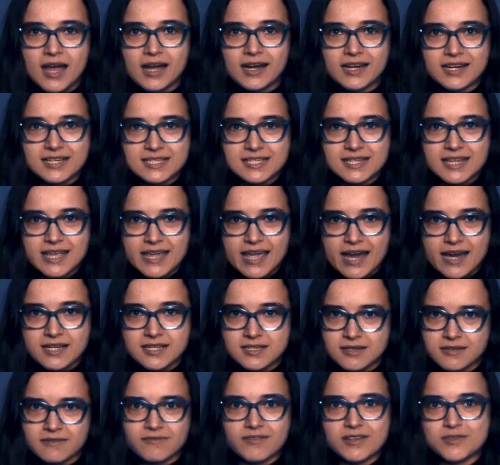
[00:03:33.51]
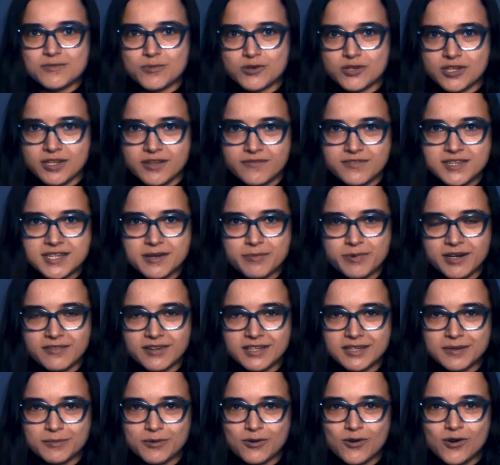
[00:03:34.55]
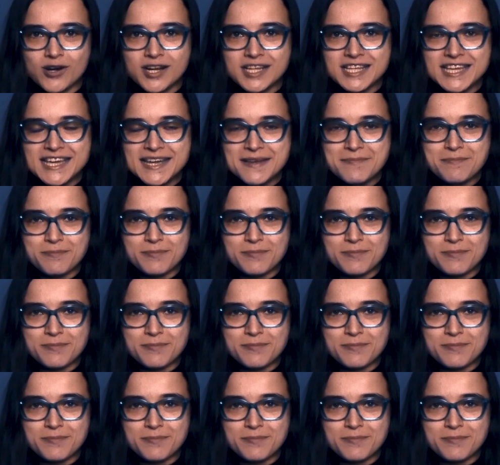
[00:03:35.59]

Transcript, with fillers: Красноярск, возможно, не все были в этом городе,